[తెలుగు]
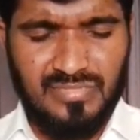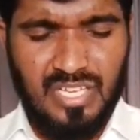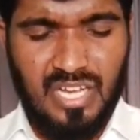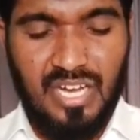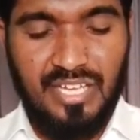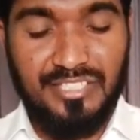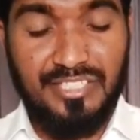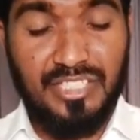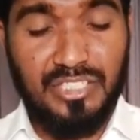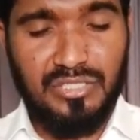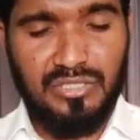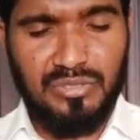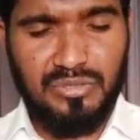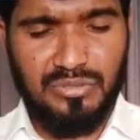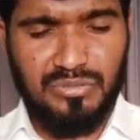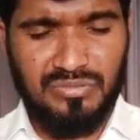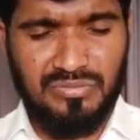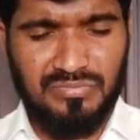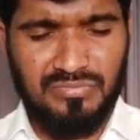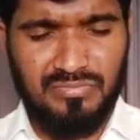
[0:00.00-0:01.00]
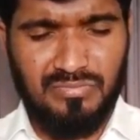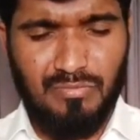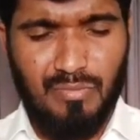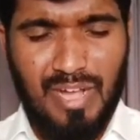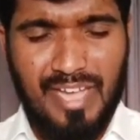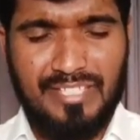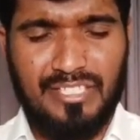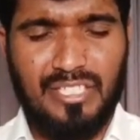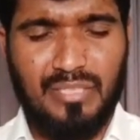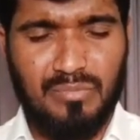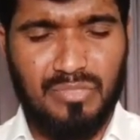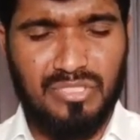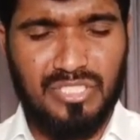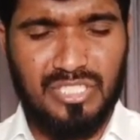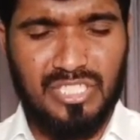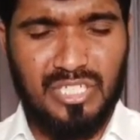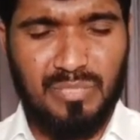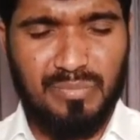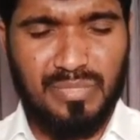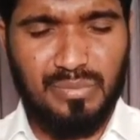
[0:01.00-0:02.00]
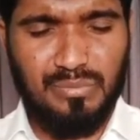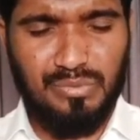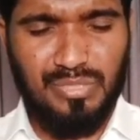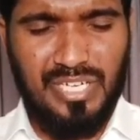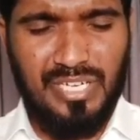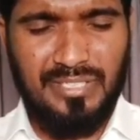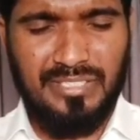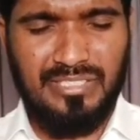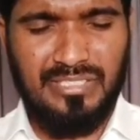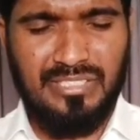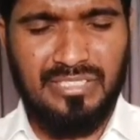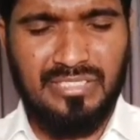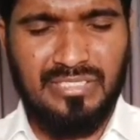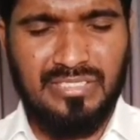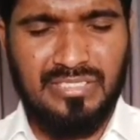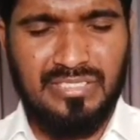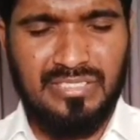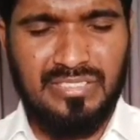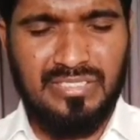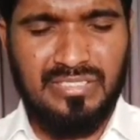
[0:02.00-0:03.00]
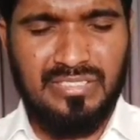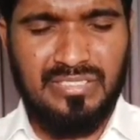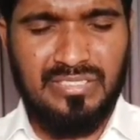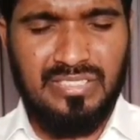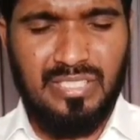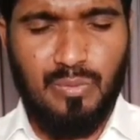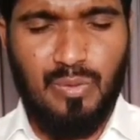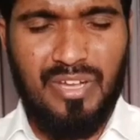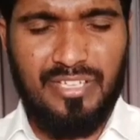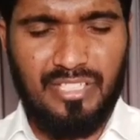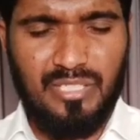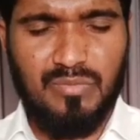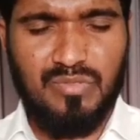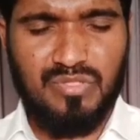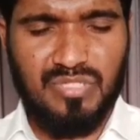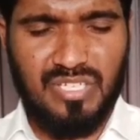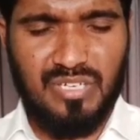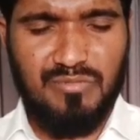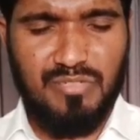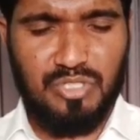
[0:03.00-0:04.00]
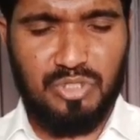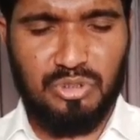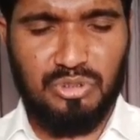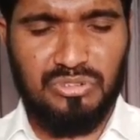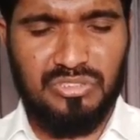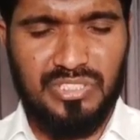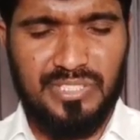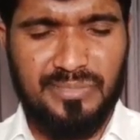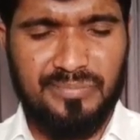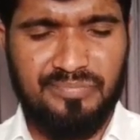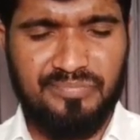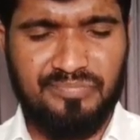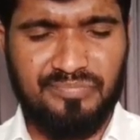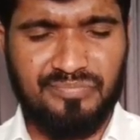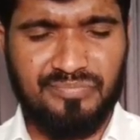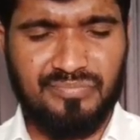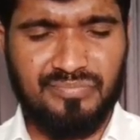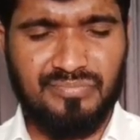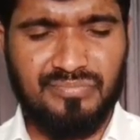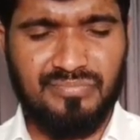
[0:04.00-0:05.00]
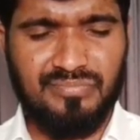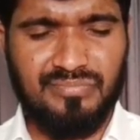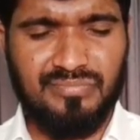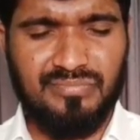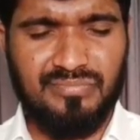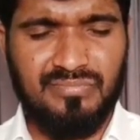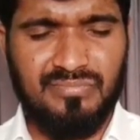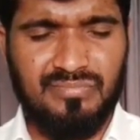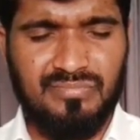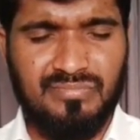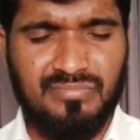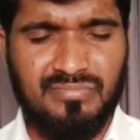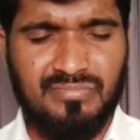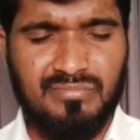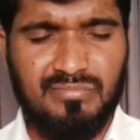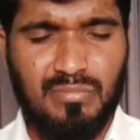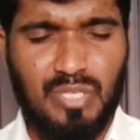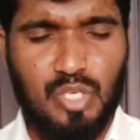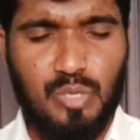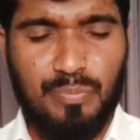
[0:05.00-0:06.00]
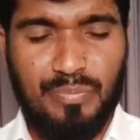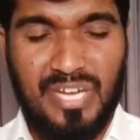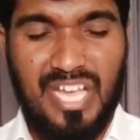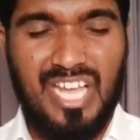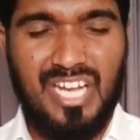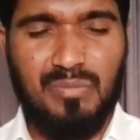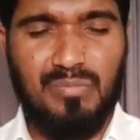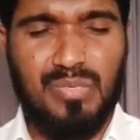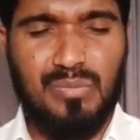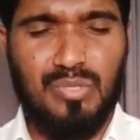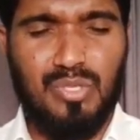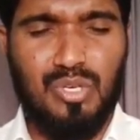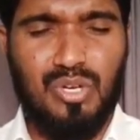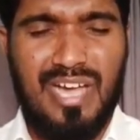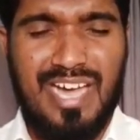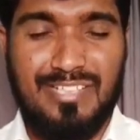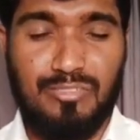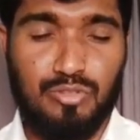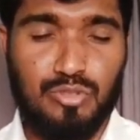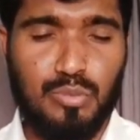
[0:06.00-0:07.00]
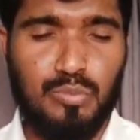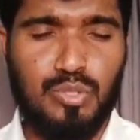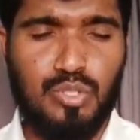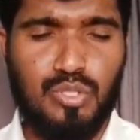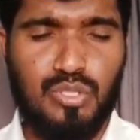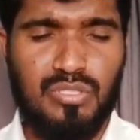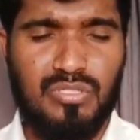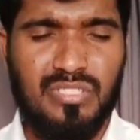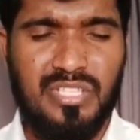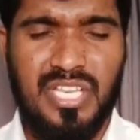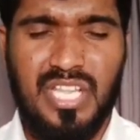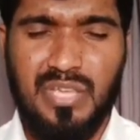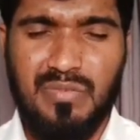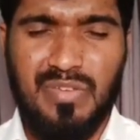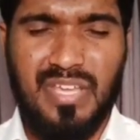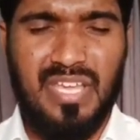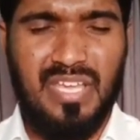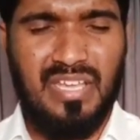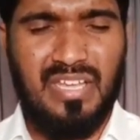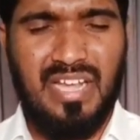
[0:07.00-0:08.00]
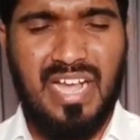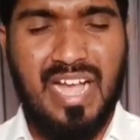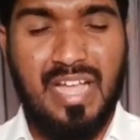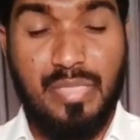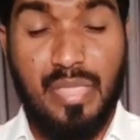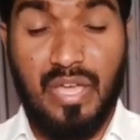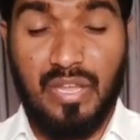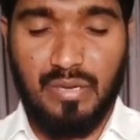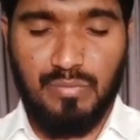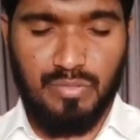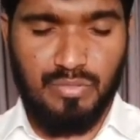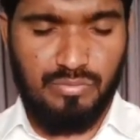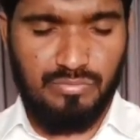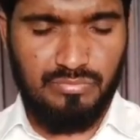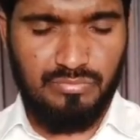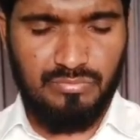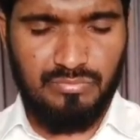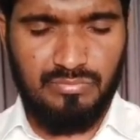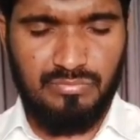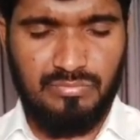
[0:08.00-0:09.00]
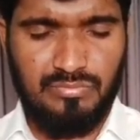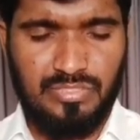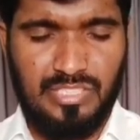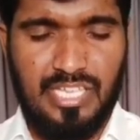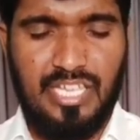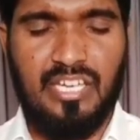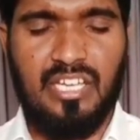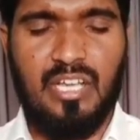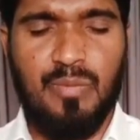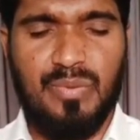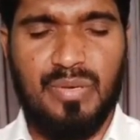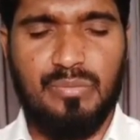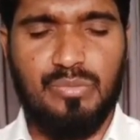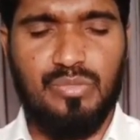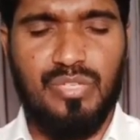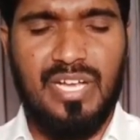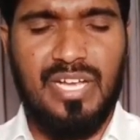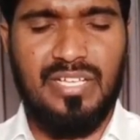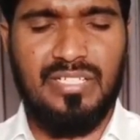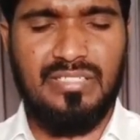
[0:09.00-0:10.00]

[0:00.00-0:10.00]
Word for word: ఆది అందు వాక్యం ఉండే నన్ను ప్రభు నీ వాక్యం సెలవిస్తుంది మాకు ప్రారంభములో అంతములో నీవే ఆధారము కనుక ప్రభువా